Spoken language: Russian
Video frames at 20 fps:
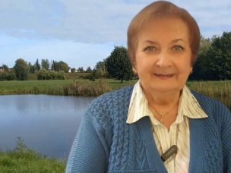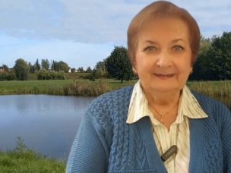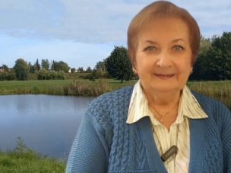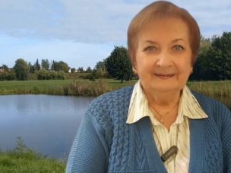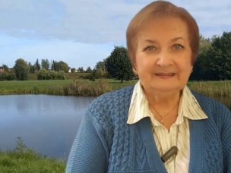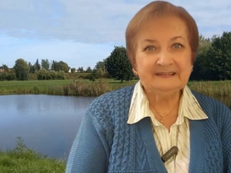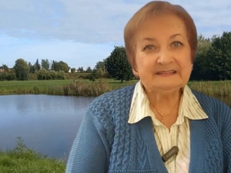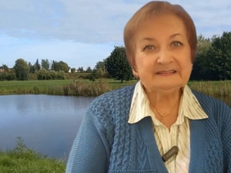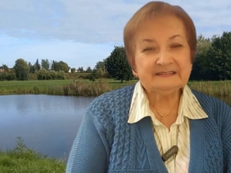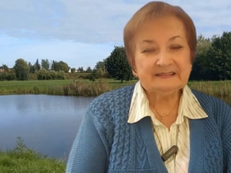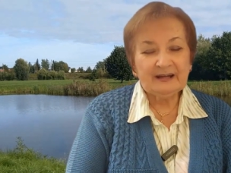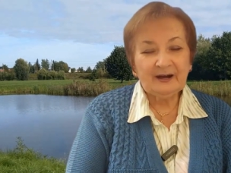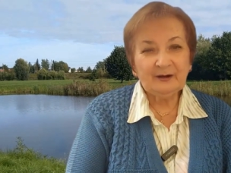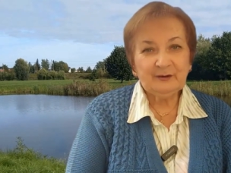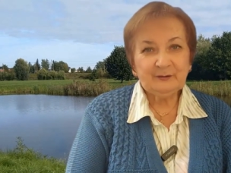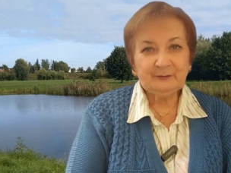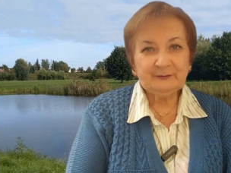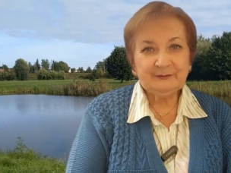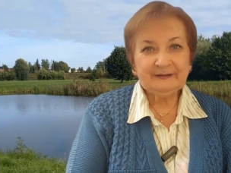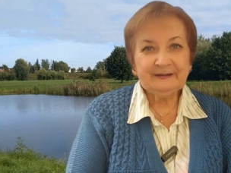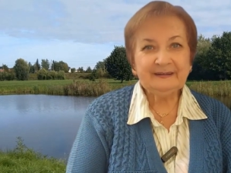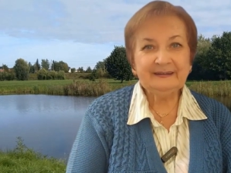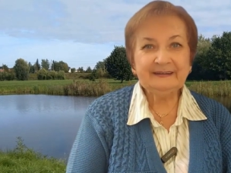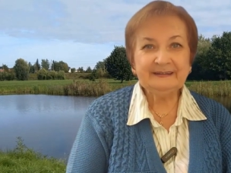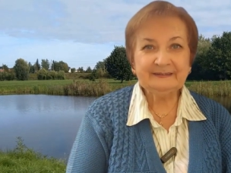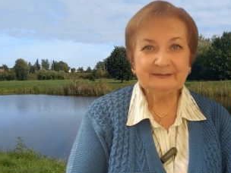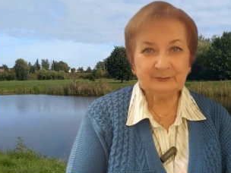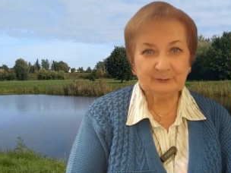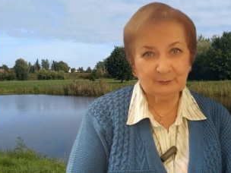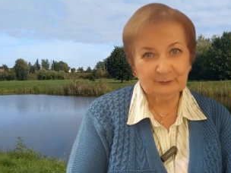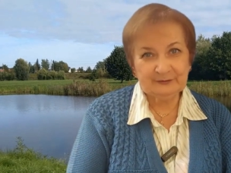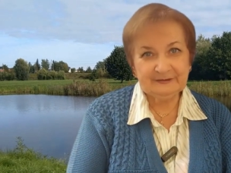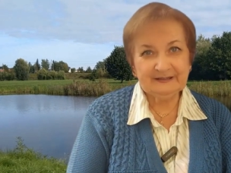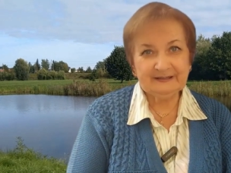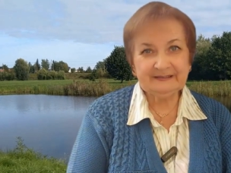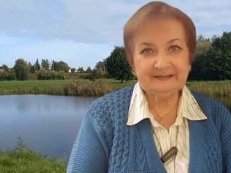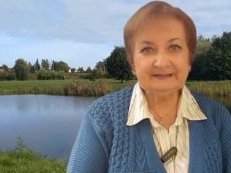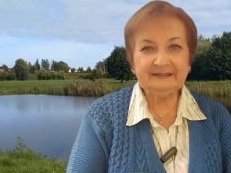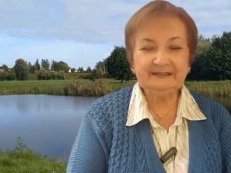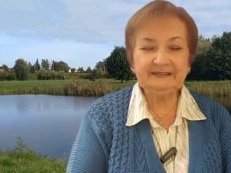Не знаю, трудно
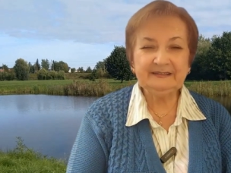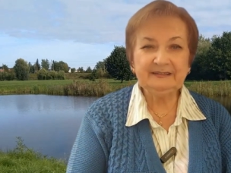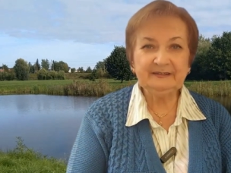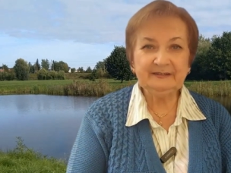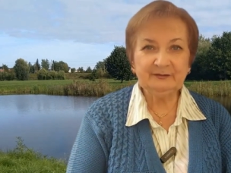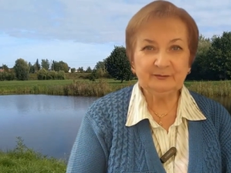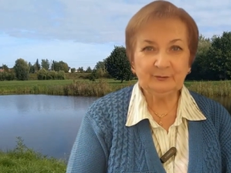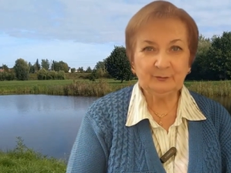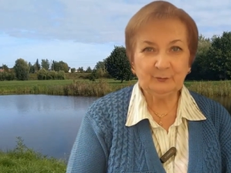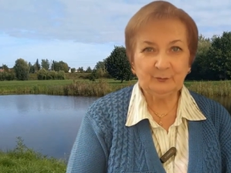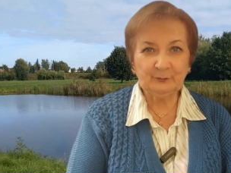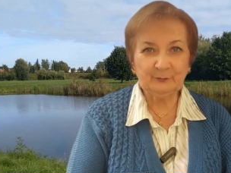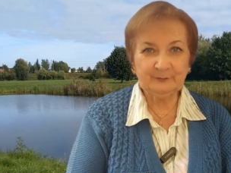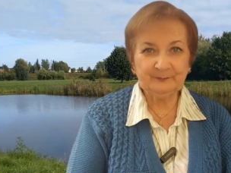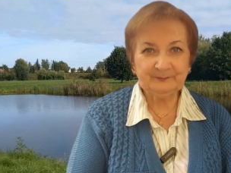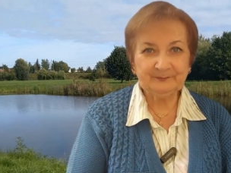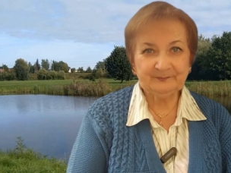это или легко.